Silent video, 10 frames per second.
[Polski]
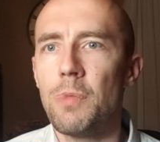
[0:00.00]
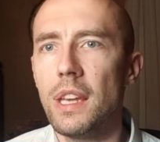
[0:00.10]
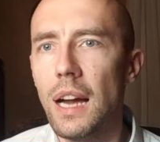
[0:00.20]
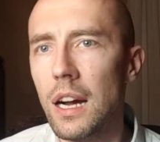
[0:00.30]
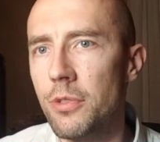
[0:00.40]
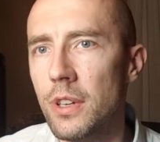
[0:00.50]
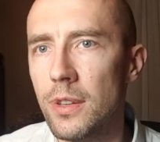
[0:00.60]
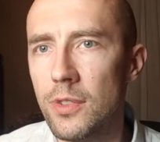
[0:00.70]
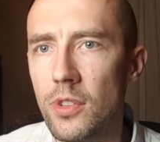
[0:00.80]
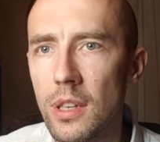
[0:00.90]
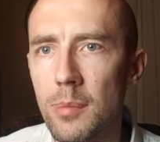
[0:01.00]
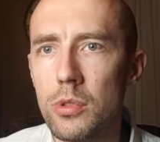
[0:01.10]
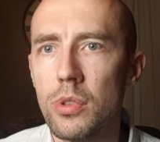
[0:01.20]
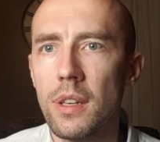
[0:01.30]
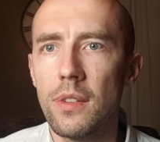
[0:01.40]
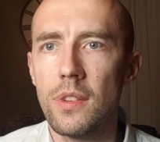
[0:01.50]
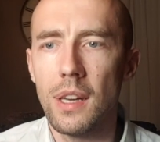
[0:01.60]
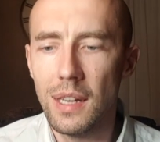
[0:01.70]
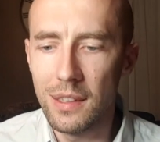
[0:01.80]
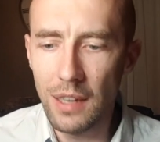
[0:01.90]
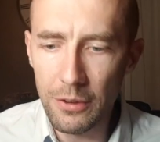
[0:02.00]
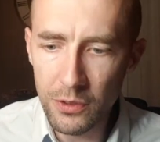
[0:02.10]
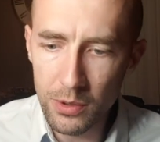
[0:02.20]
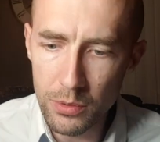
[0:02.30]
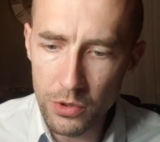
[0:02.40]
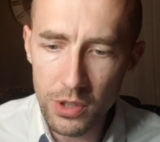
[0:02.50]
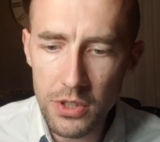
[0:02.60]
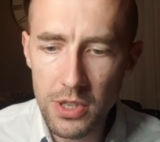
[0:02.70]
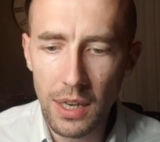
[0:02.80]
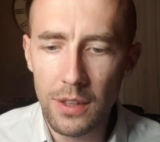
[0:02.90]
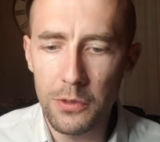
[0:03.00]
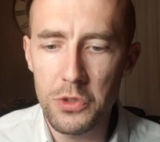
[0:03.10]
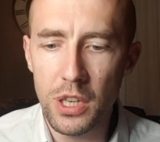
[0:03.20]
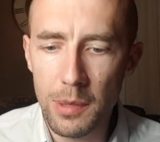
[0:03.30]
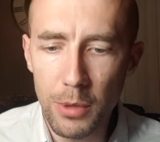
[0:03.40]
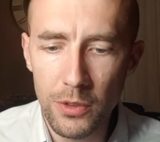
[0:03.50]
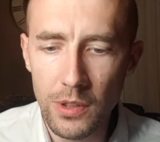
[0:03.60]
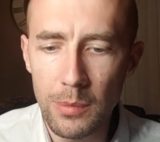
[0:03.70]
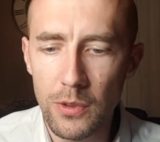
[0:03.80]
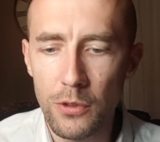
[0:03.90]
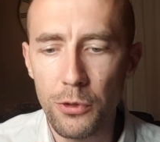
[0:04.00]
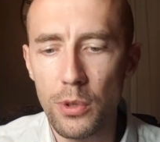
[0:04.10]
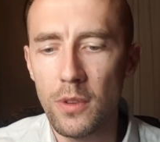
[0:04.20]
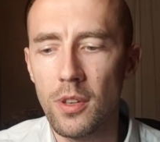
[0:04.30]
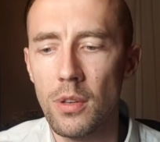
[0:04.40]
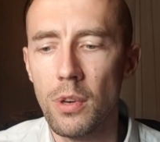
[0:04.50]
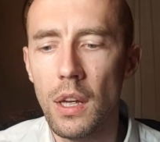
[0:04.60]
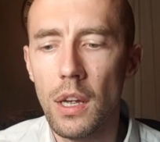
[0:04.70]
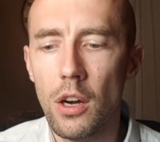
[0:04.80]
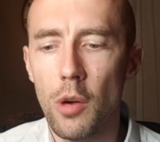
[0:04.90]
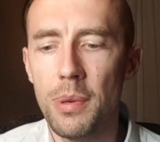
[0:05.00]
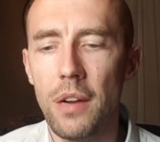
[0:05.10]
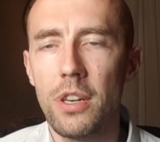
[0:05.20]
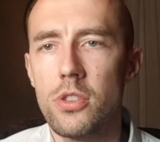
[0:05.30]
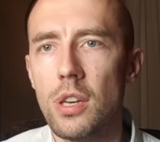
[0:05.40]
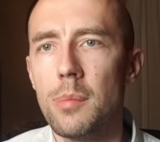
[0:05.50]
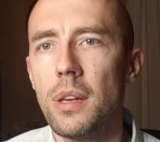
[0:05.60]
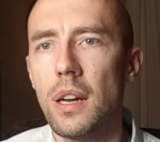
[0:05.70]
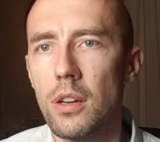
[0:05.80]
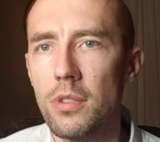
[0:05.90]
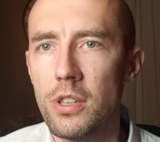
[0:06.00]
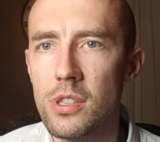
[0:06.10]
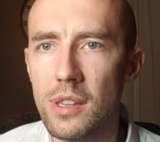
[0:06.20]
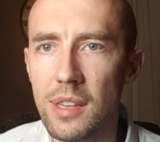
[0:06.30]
Jahwe jest tym, który jest dawcą życia, jest wszechmocnym stwórcą, objawia siebie jako właśnie